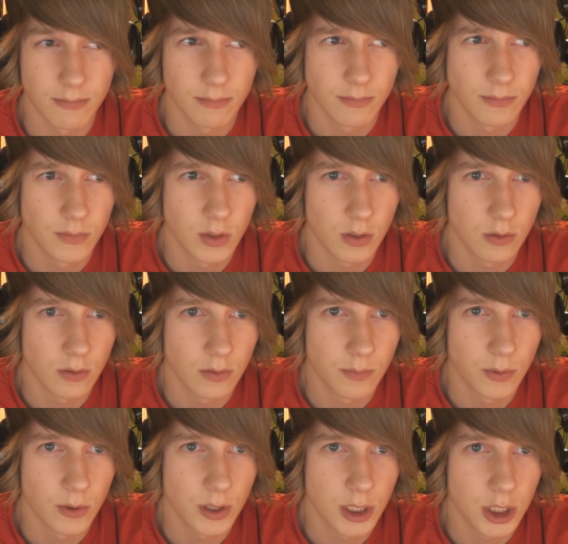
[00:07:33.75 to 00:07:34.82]
mm, to
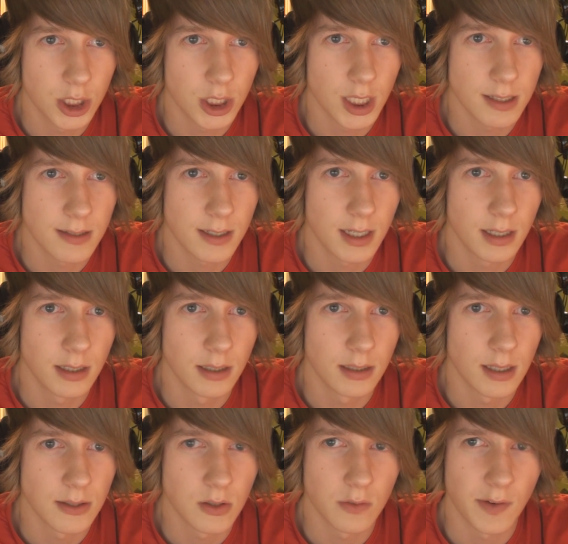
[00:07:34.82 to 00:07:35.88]
były jeszcze czasy, kiedy
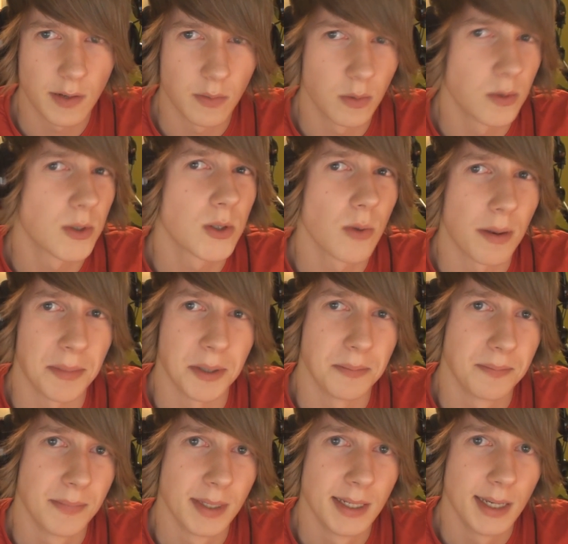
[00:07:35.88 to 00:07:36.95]
ten survival był słaby.
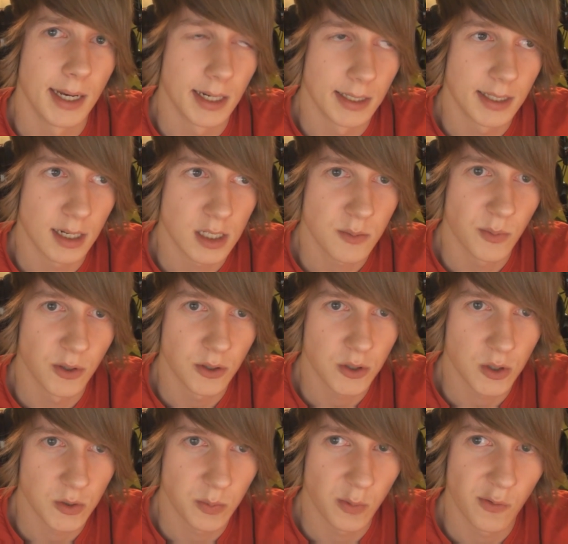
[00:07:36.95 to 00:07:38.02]
Ale teraz
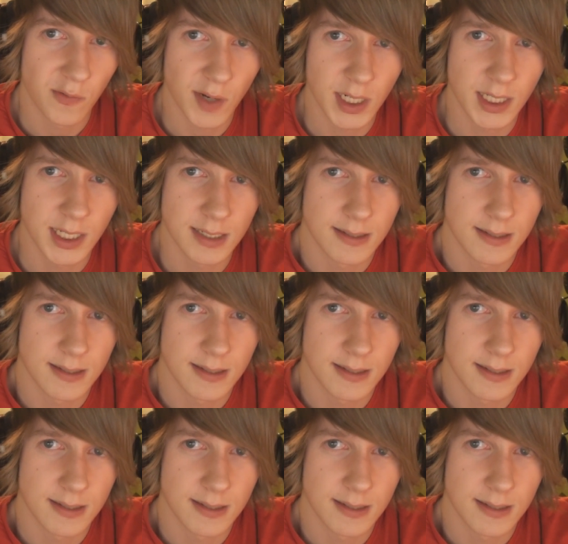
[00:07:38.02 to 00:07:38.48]
ponoć go zbufowali,